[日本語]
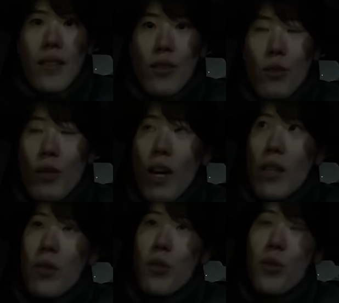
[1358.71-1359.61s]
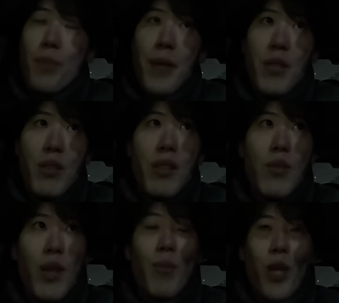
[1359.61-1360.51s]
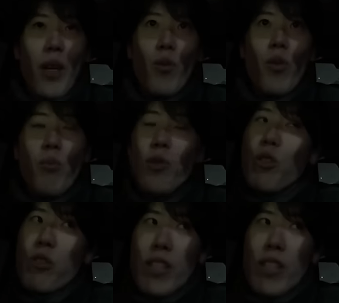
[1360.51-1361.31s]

それで払う人いっぱいいるんだろうね、でもね。俺もちょっと